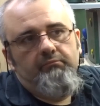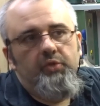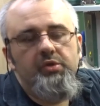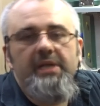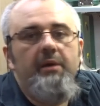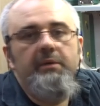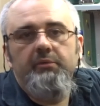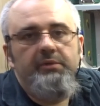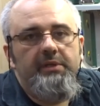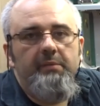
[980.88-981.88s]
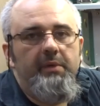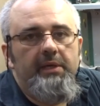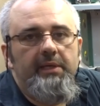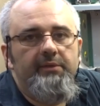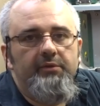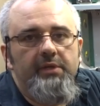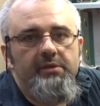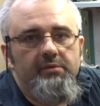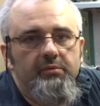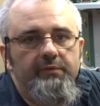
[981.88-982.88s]
dostałem od Dremela do
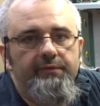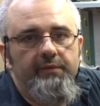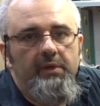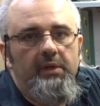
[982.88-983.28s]
testów.